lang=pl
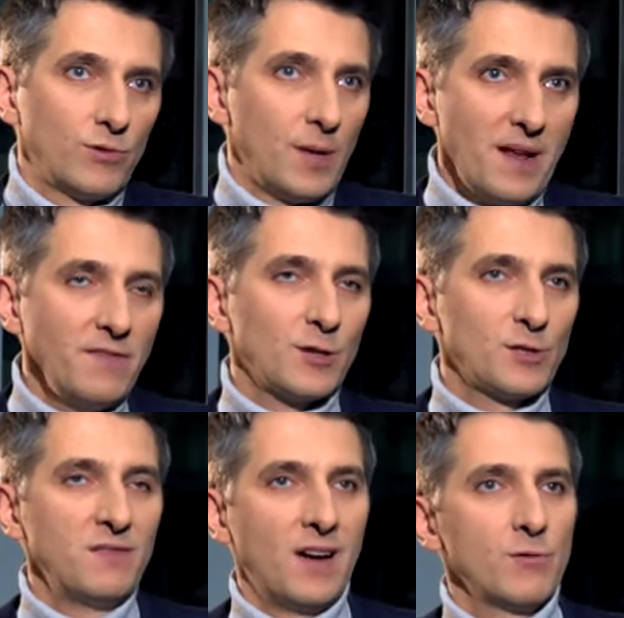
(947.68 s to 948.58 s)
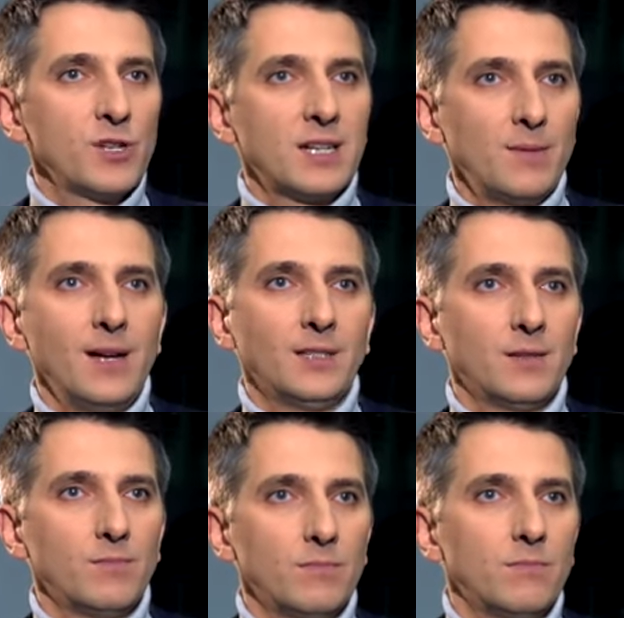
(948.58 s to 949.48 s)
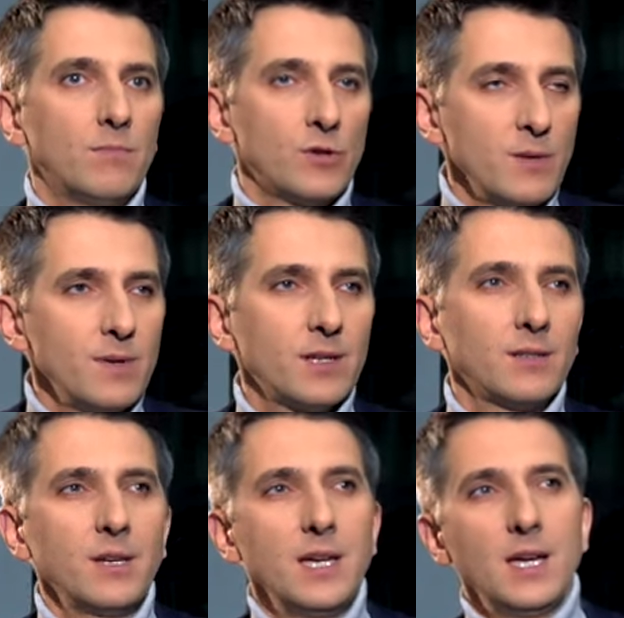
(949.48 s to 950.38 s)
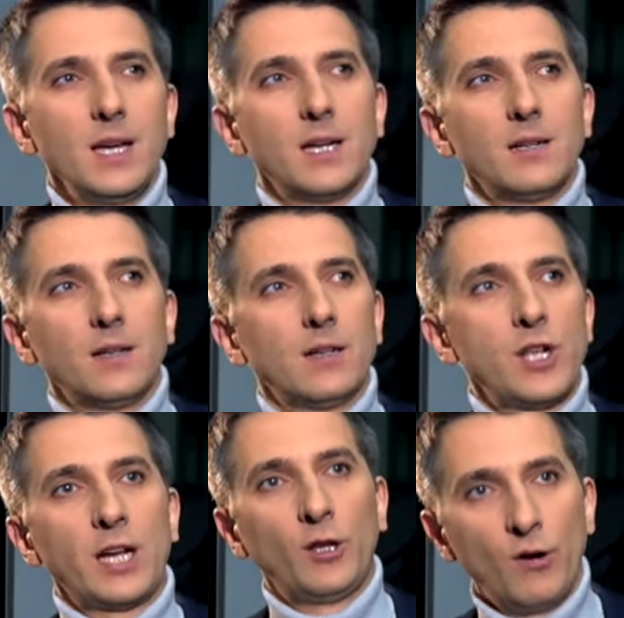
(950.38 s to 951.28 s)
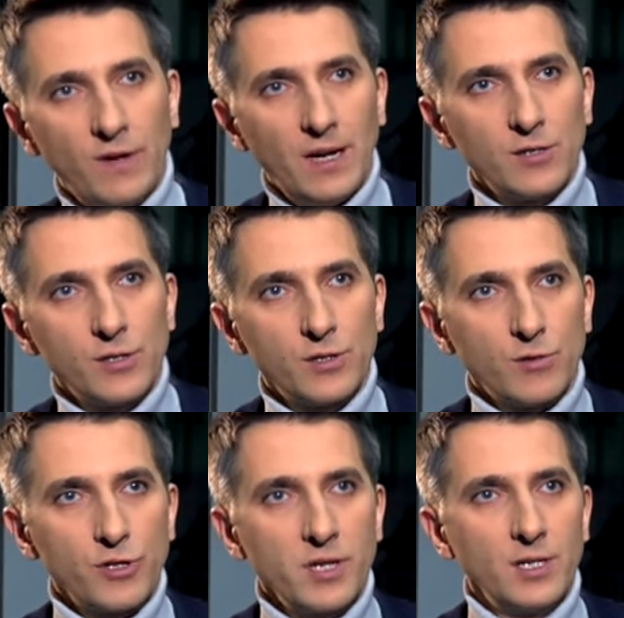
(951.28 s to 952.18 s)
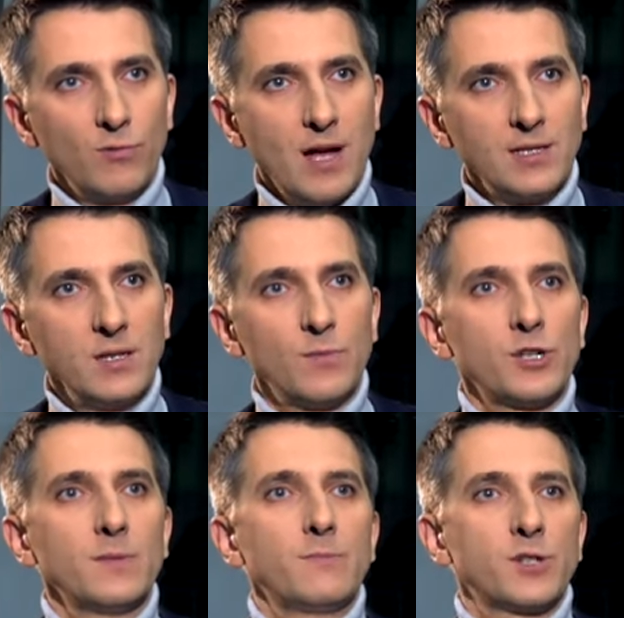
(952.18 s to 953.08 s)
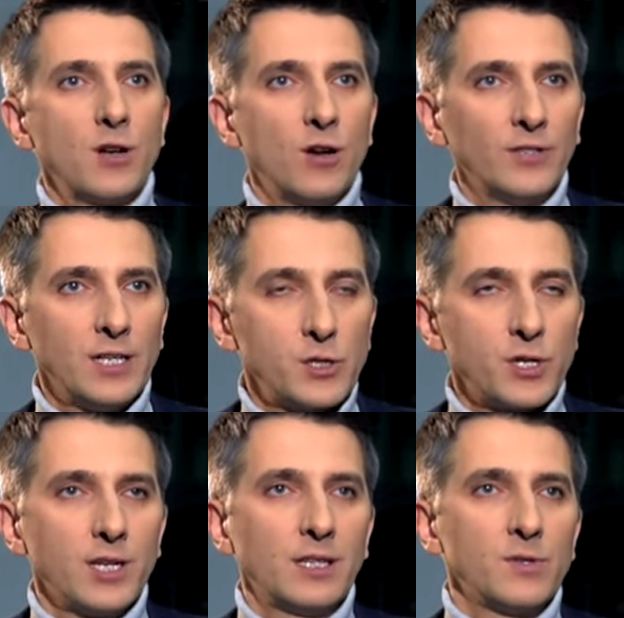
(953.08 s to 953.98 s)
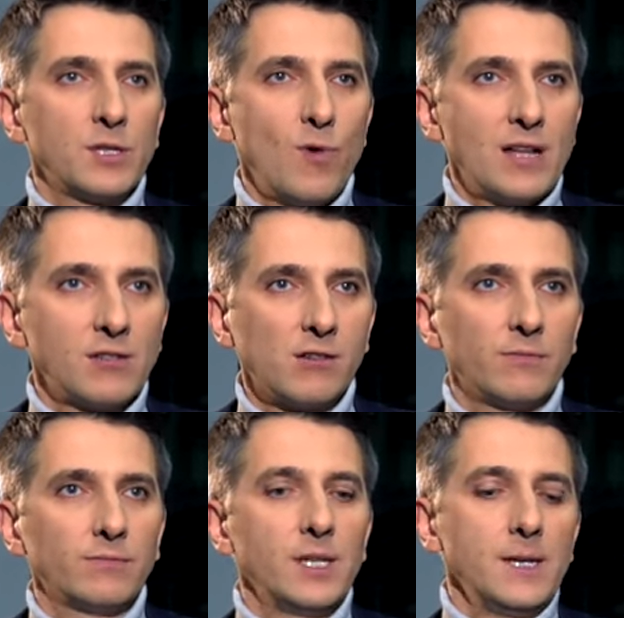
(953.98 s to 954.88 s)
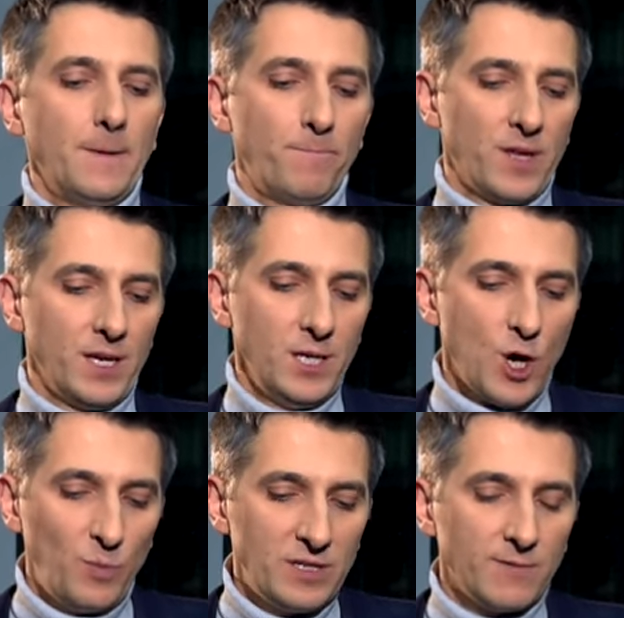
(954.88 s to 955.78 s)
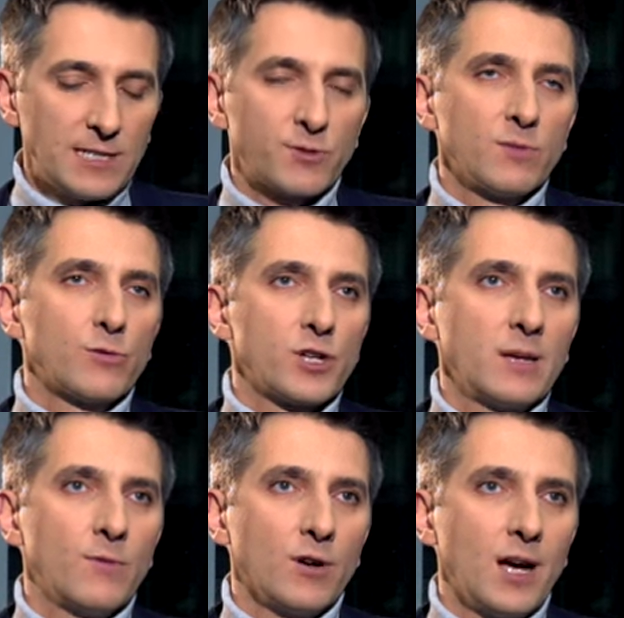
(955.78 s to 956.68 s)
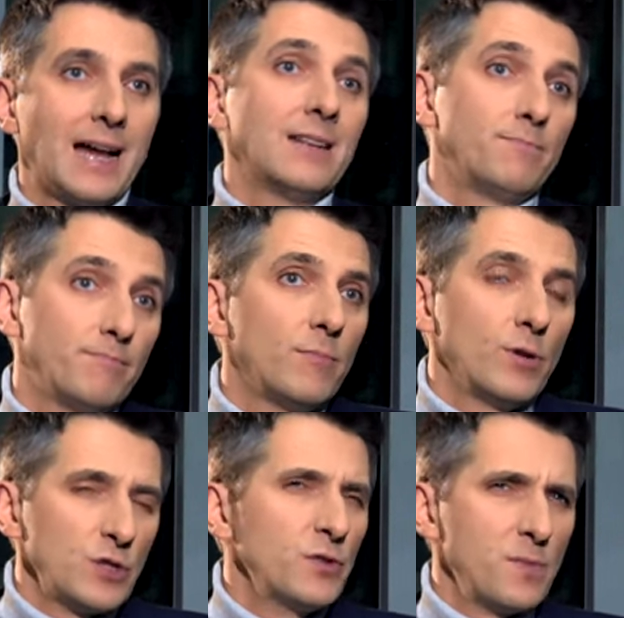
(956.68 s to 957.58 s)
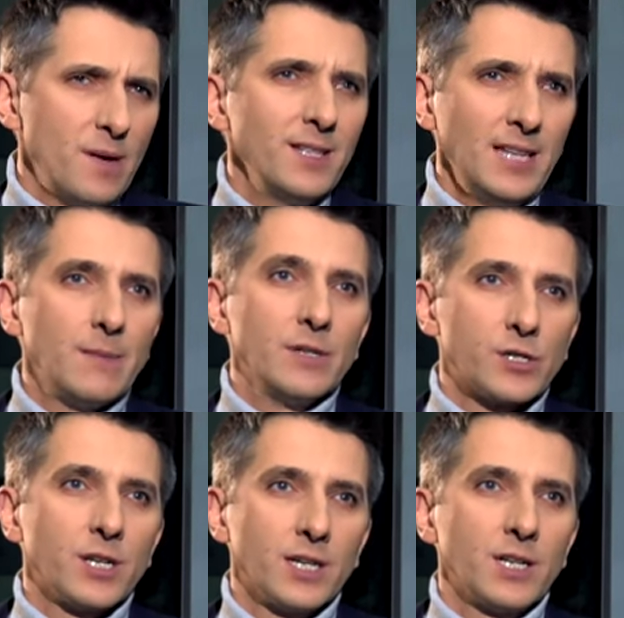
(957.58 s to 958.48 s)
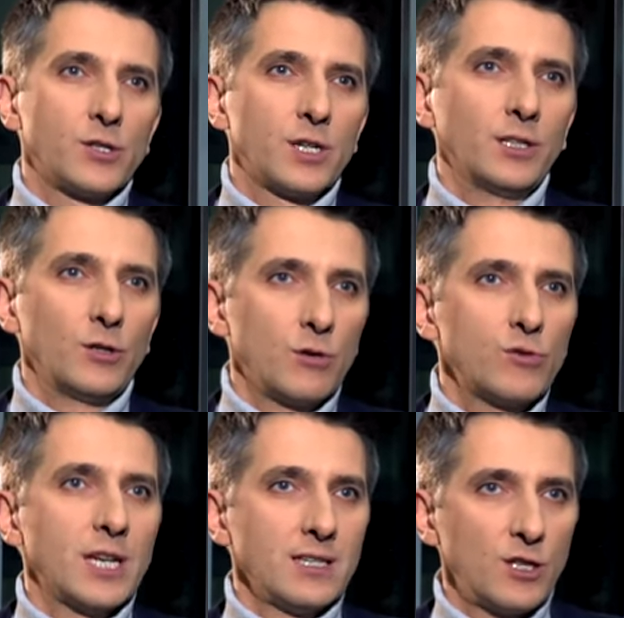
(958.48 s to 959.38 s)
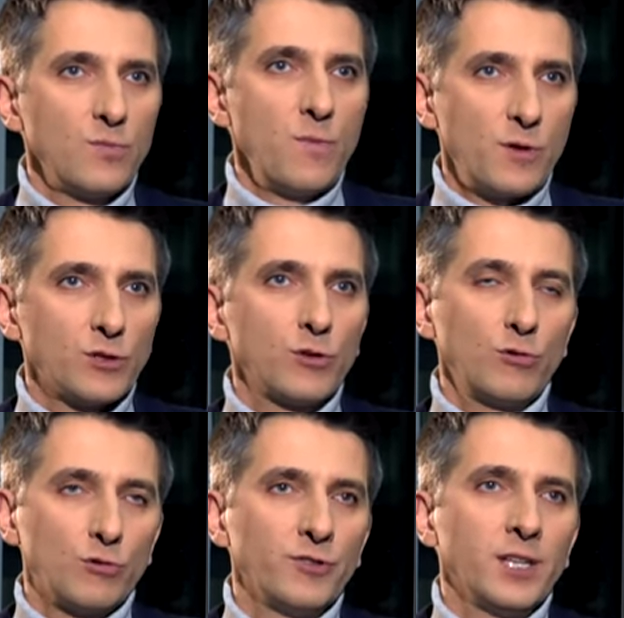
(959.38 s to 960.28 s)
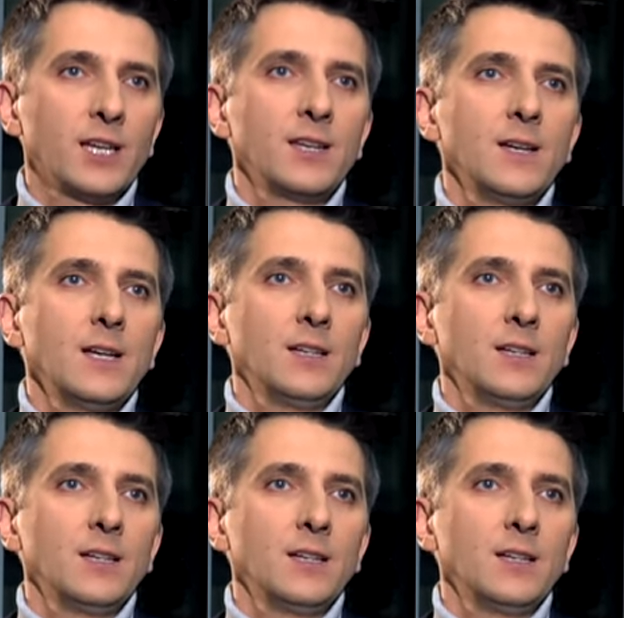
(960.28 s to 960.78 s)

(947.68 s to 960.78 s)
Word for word: Tu naprawdę rozgrywają się dramaty. Możemy e, żartować z różnych sytuacji, możemy przyglądać się tym sytuacjom e, i opisywać z przymrużeniem oka, ale oczywiście pamiętamy, że, że to są często po prostu trudne